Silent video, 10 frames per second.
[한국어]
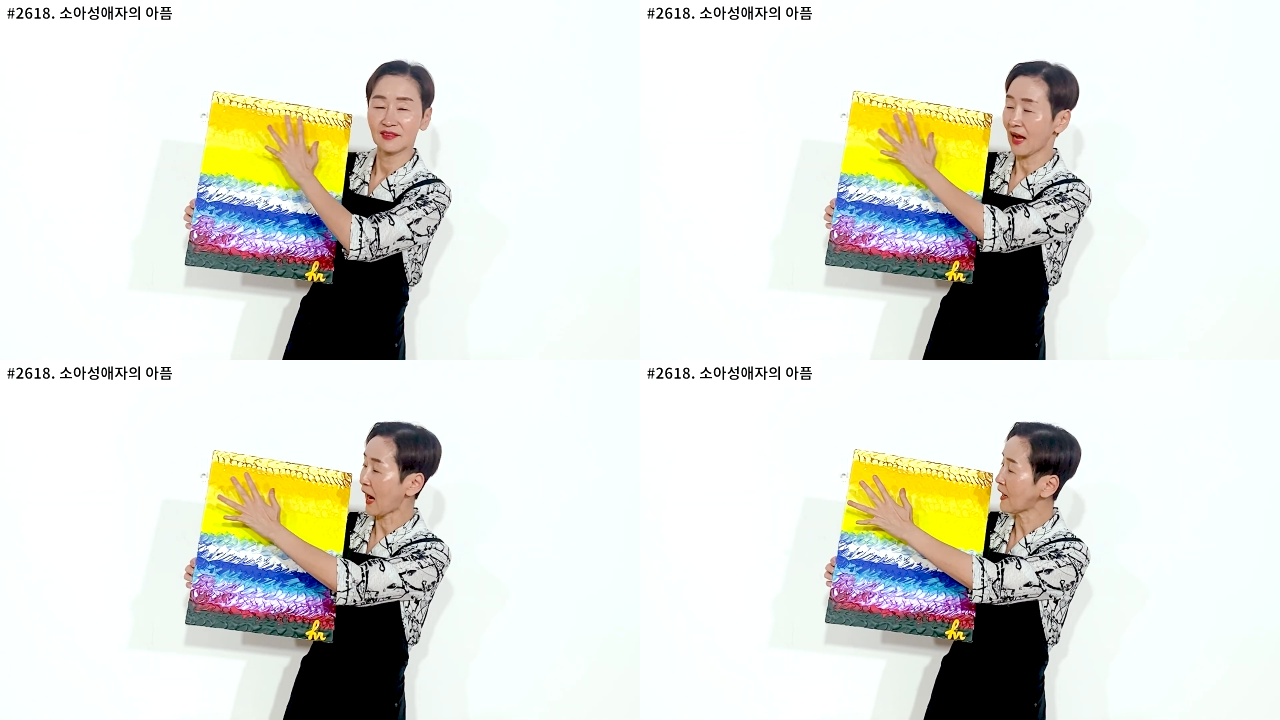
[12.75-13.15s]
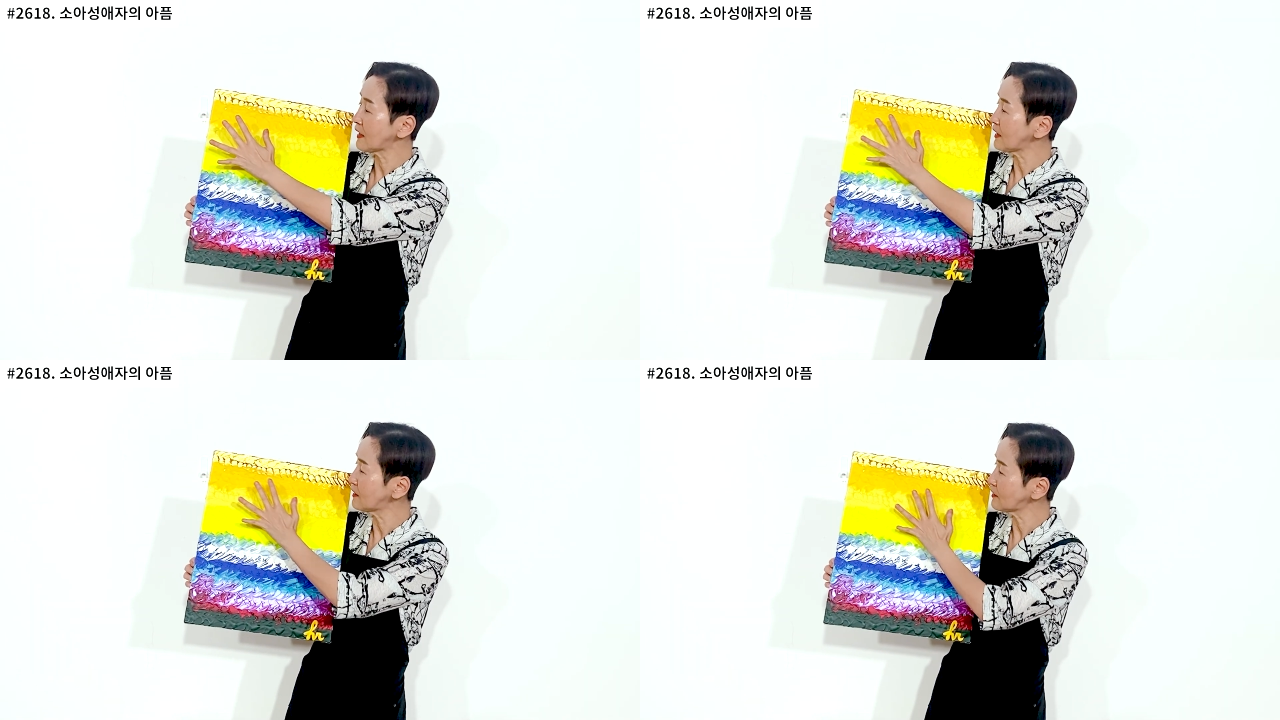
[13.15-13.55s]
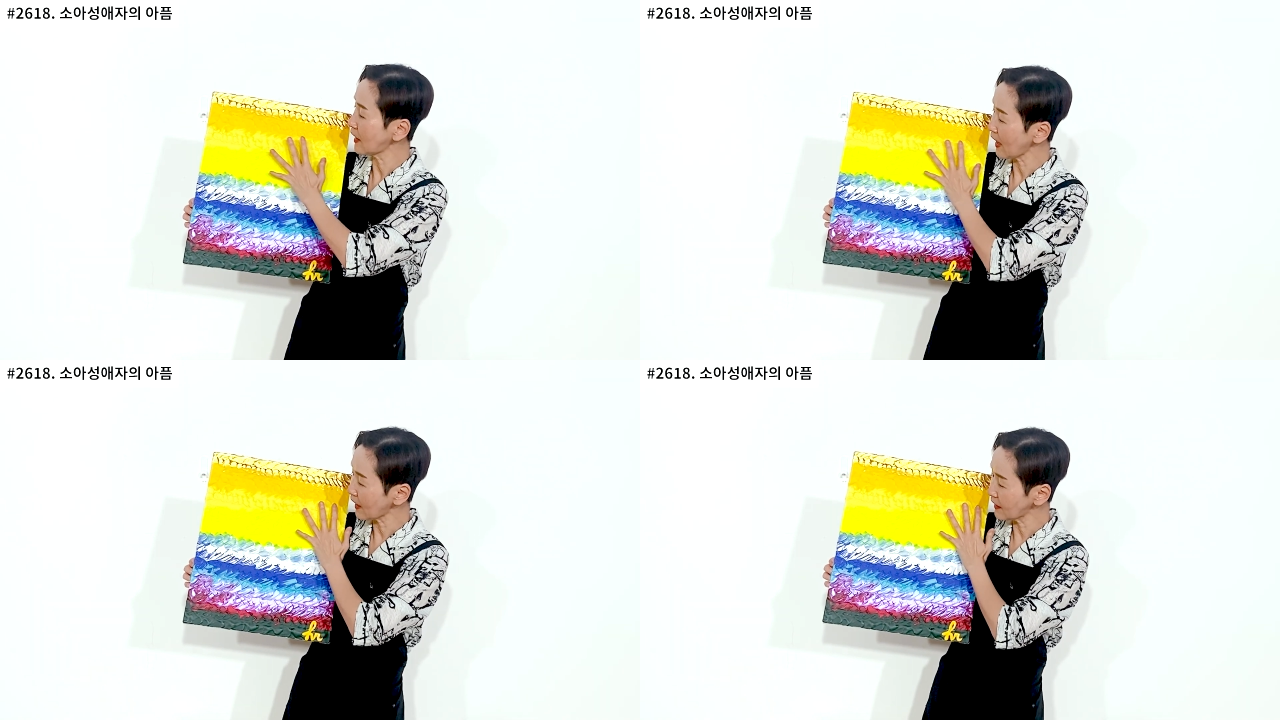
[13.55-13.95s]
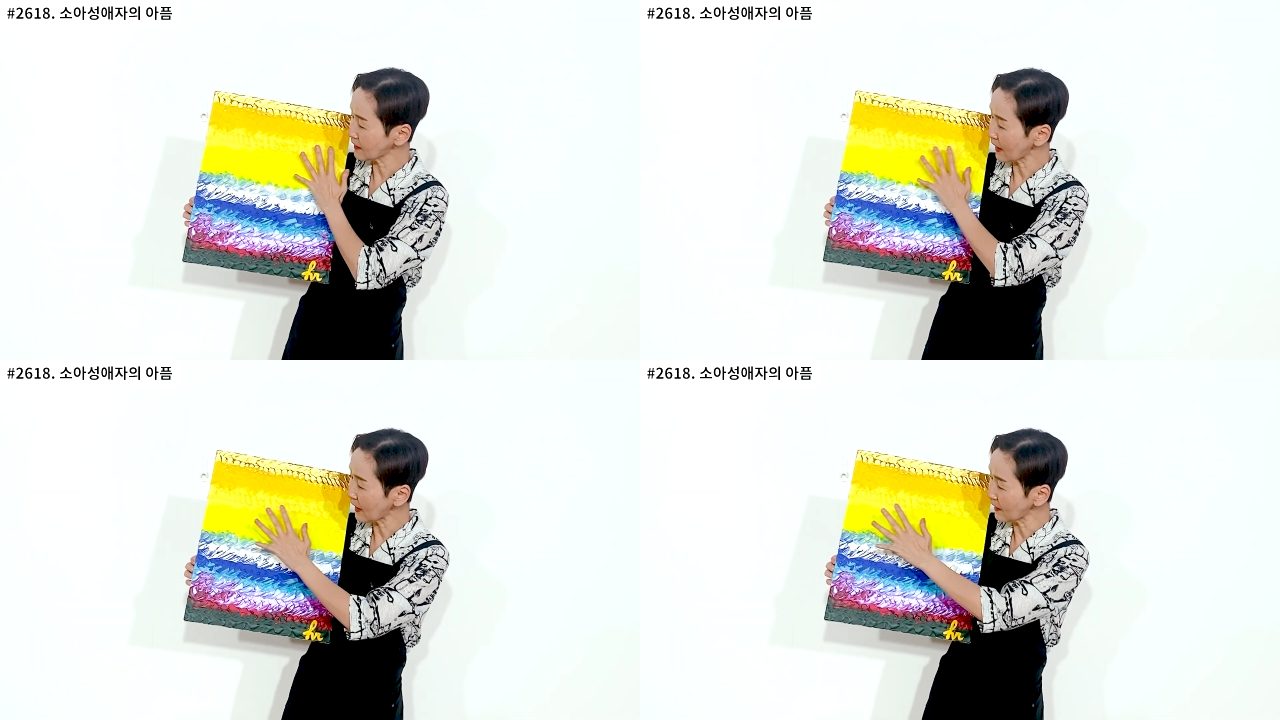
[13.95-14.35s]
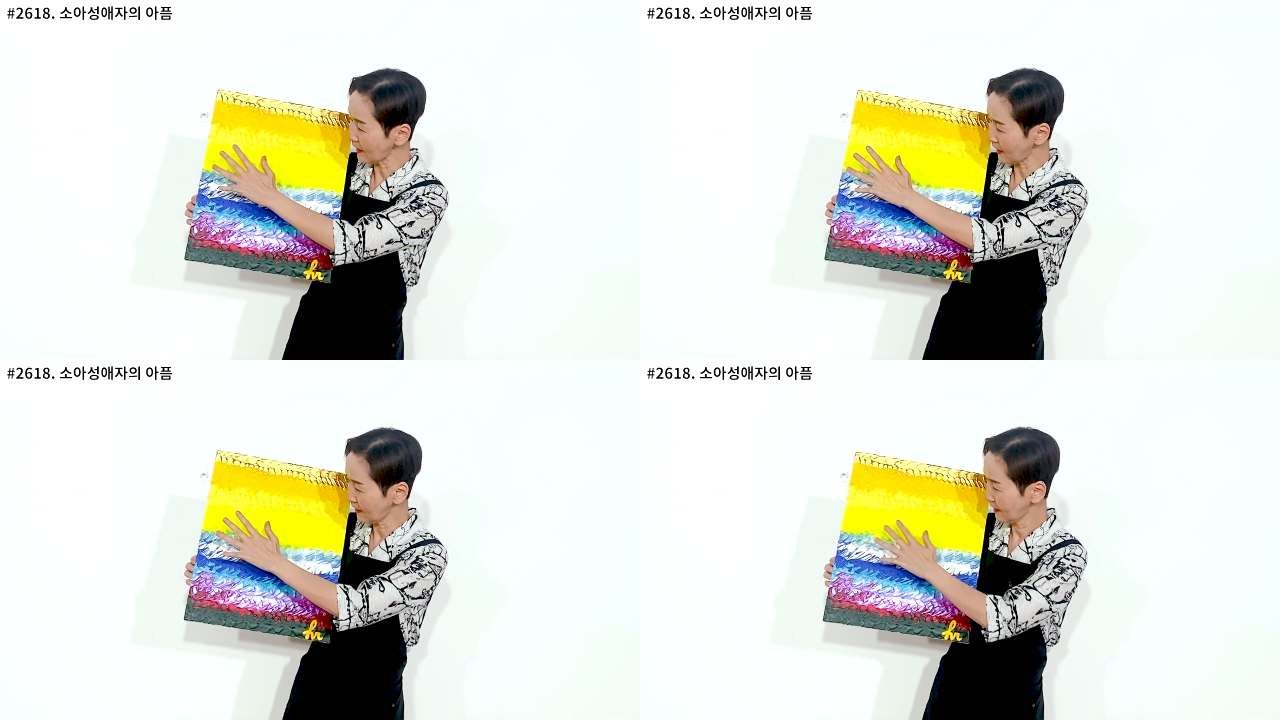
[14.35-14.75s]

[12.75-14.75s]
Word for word: 아기를 되게 사랑해.